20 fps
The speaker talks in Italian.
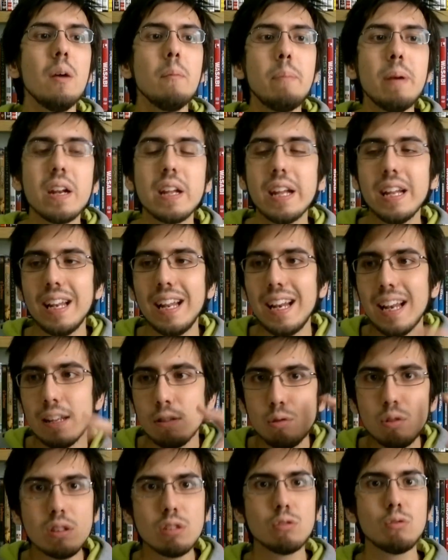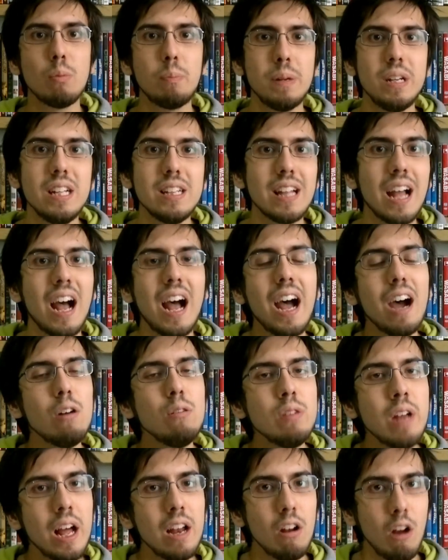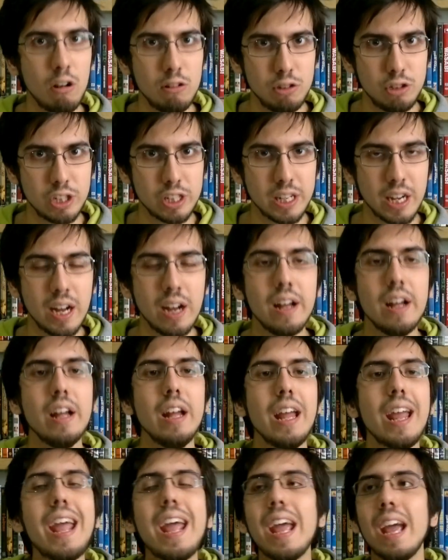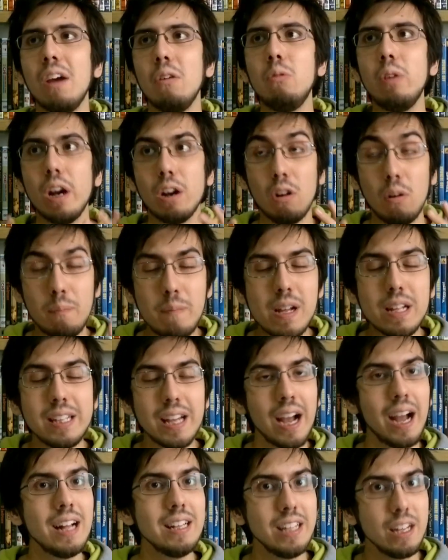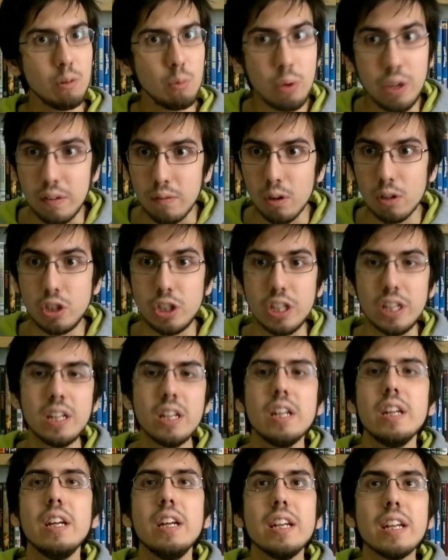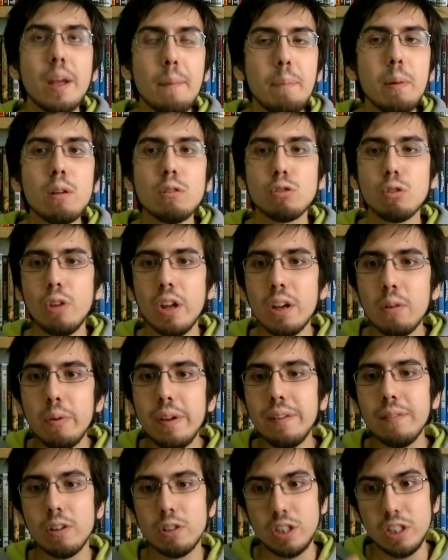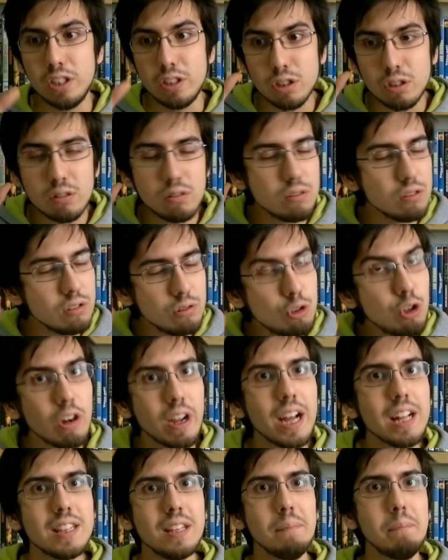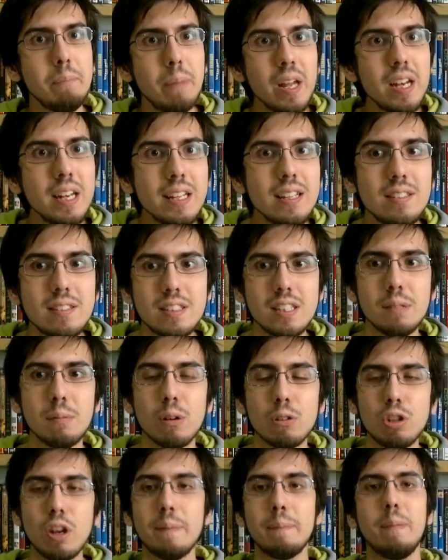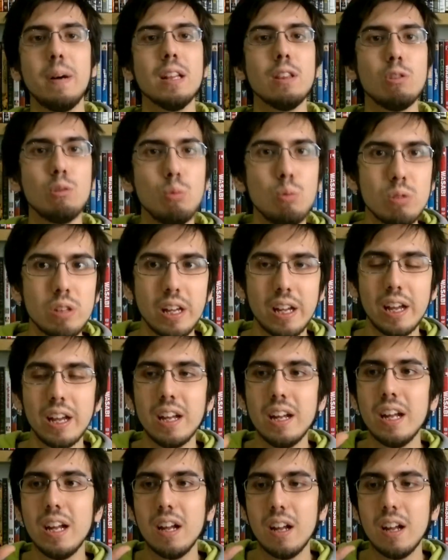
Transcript: perché nella sua stupidità ha una logica, è una commedia ad equivoci che però sono equivoci giocati benissimo, cioè battute